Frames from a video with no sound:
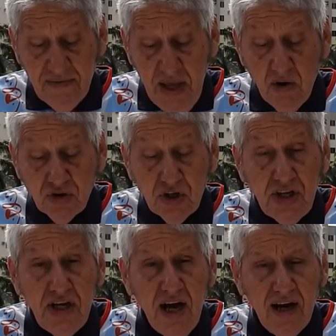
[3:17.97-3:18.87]
Deus
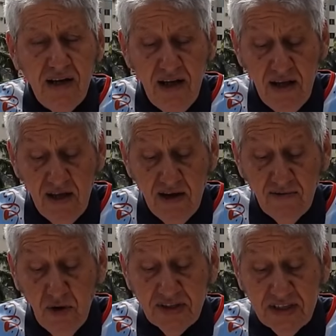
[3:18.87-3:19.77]
cria
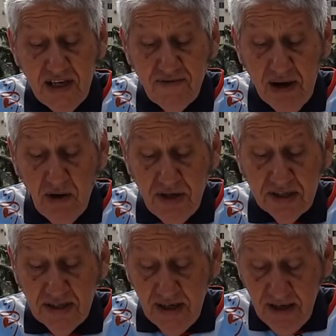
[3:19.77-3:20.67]
você
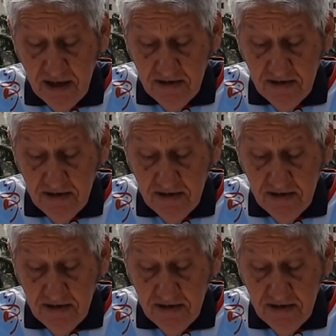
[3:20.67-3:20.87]
valoriza.